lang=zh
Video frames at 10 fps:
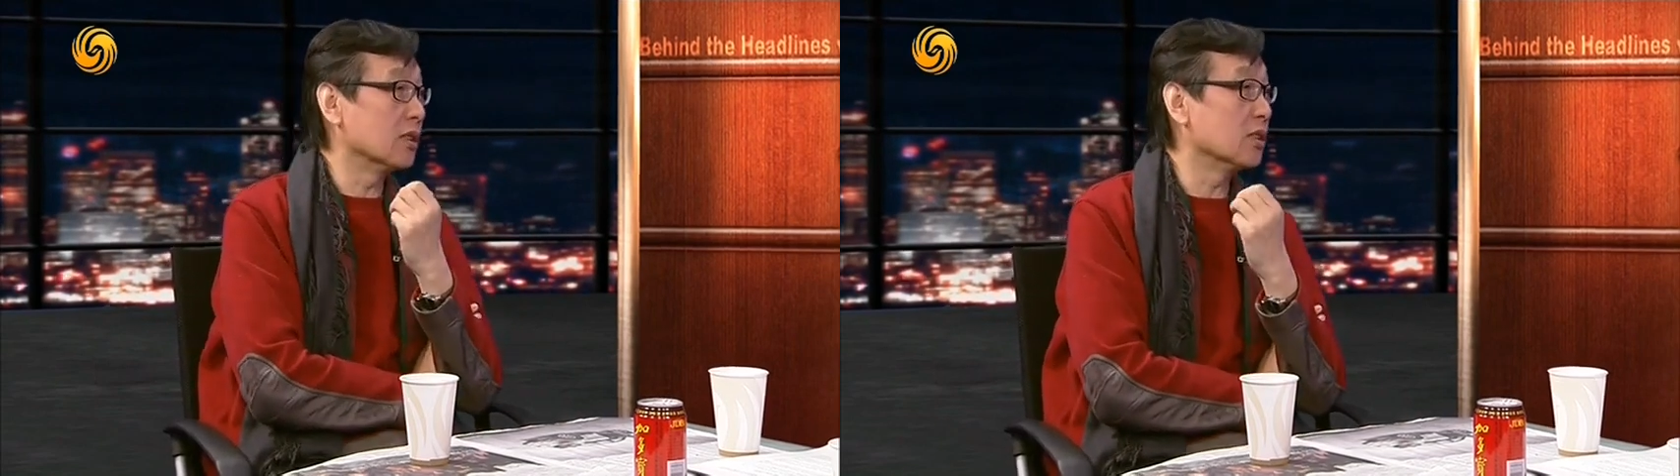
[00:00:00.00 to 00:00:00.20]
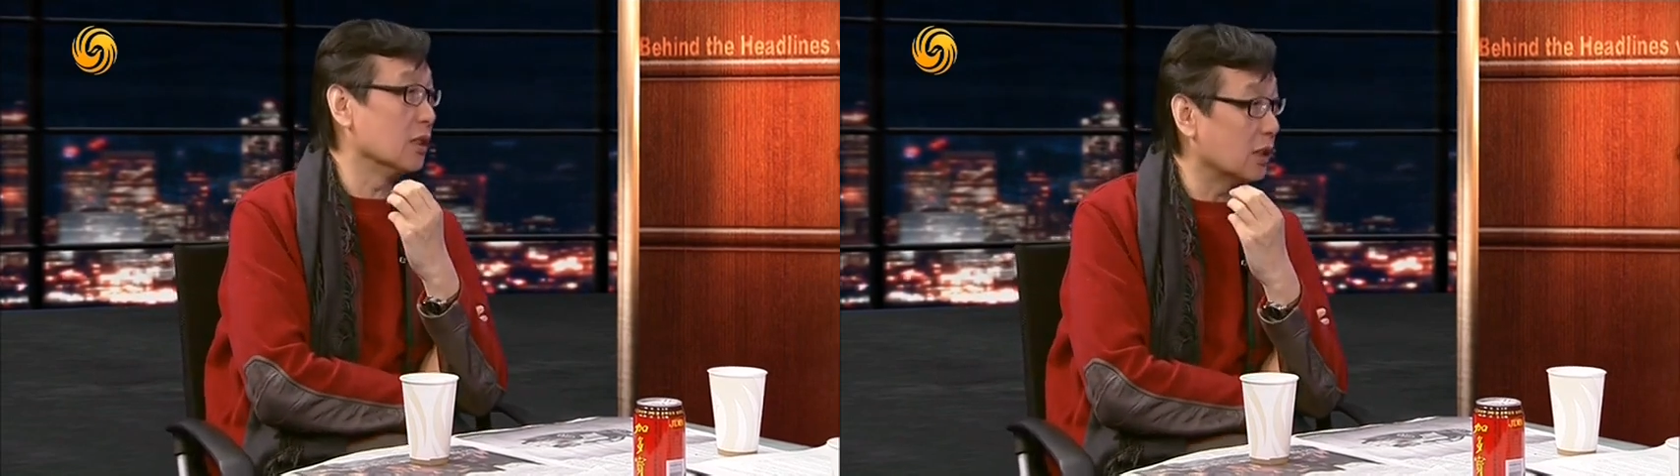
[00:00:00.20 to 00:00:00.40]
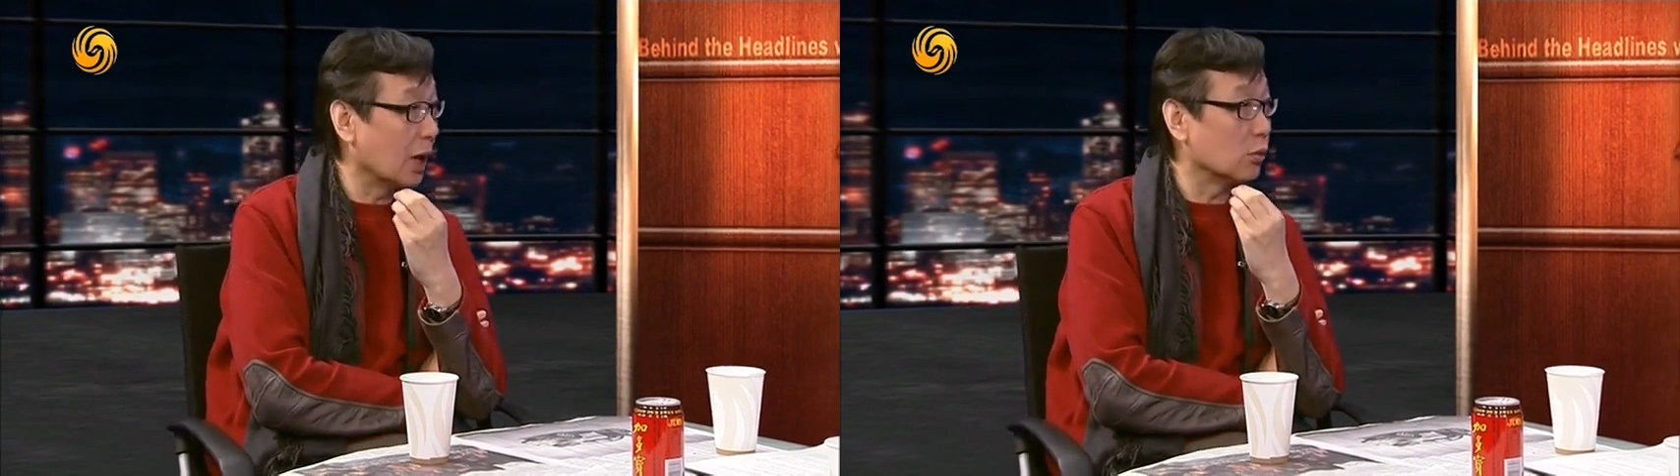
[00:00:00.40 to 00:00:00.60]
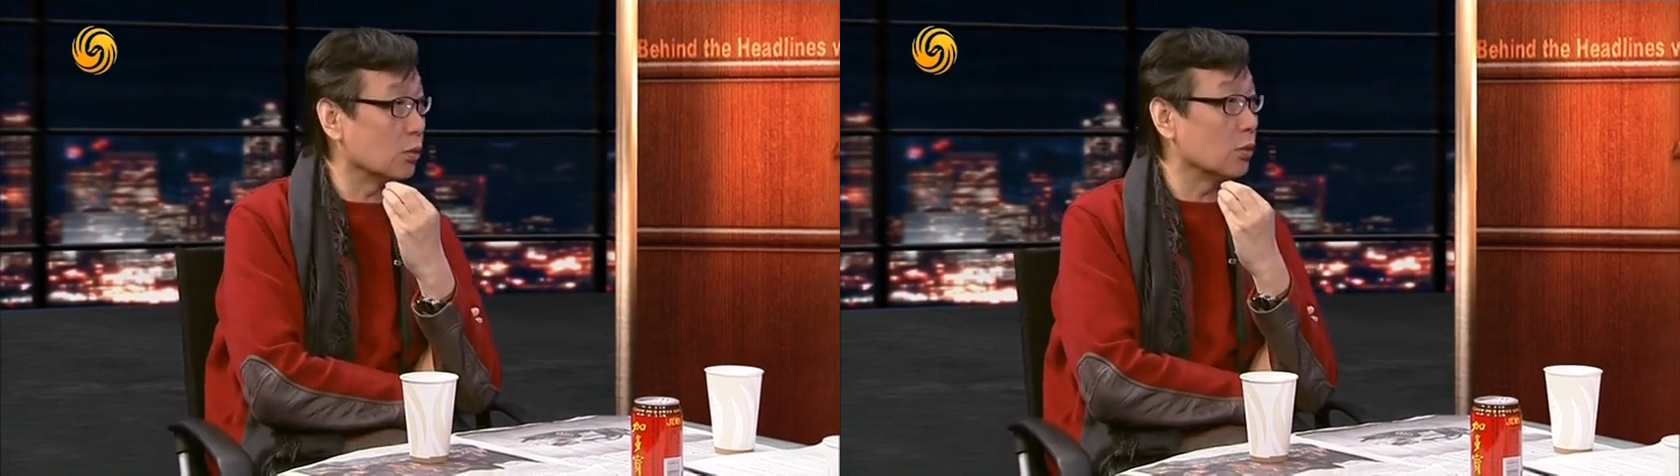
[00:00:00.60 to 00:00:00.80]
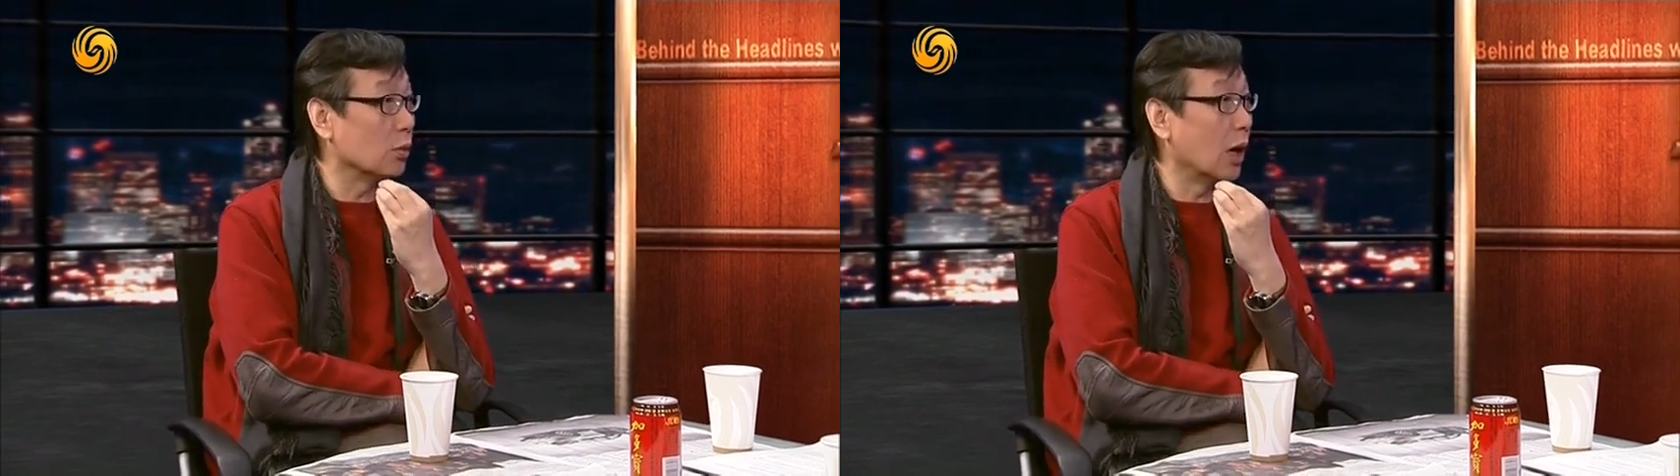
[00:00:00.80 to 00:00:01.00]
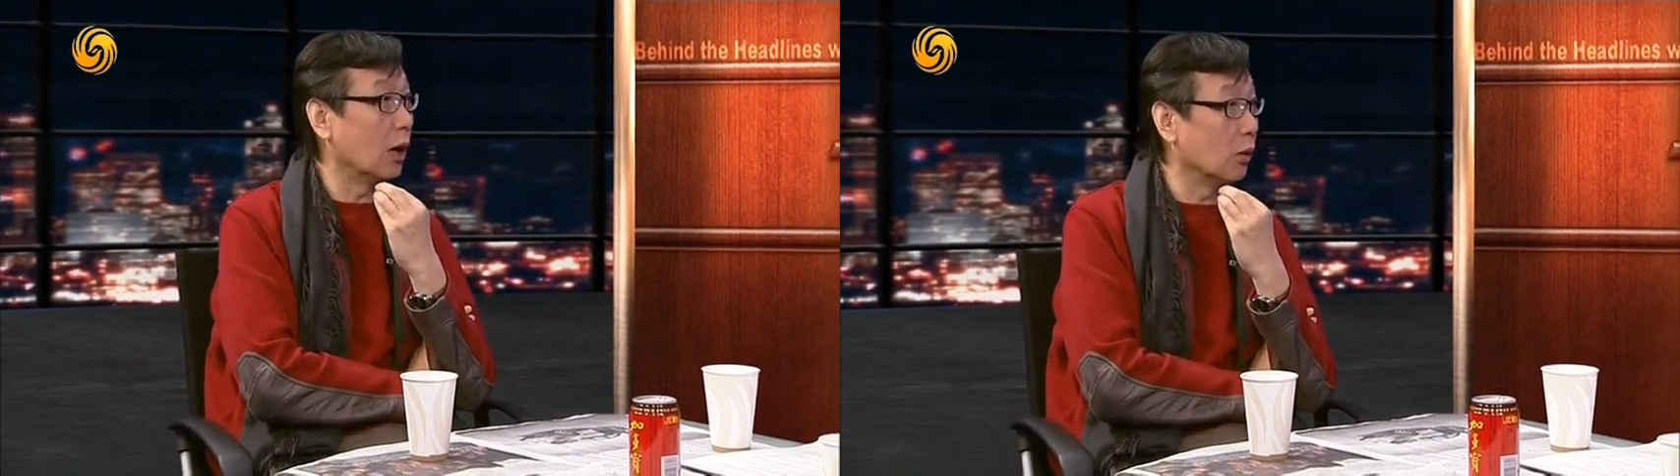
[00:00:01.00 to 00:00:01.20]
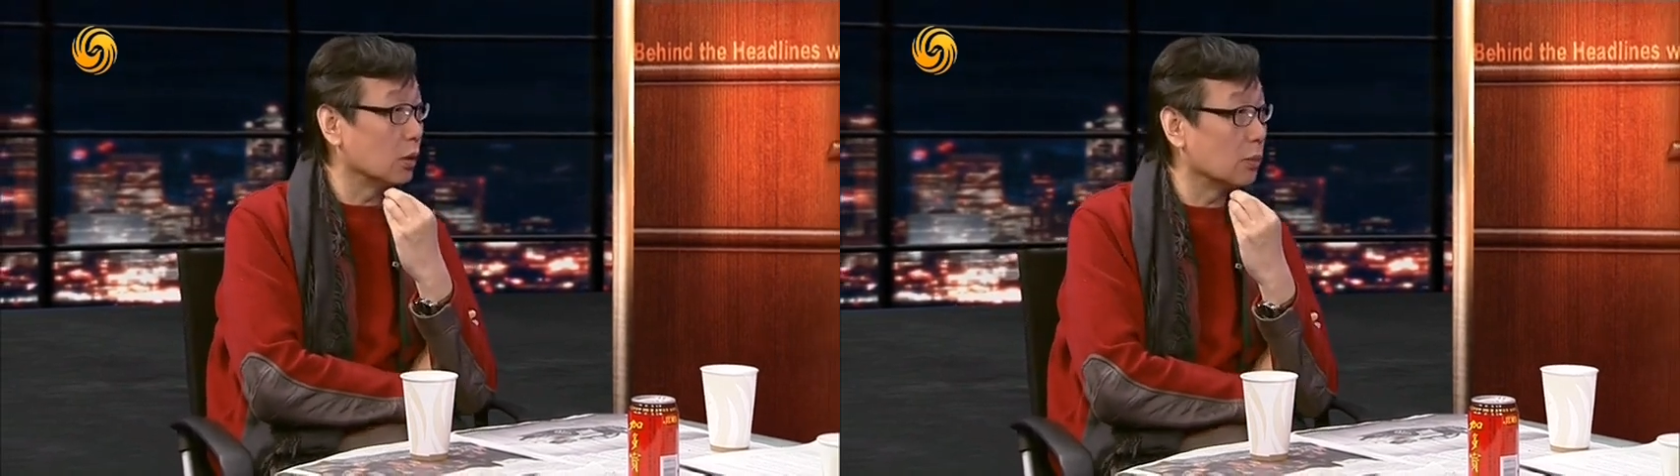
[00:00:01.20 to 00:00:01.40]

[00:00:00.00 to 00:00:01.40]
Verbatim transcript: 自己嫁出去啊，不是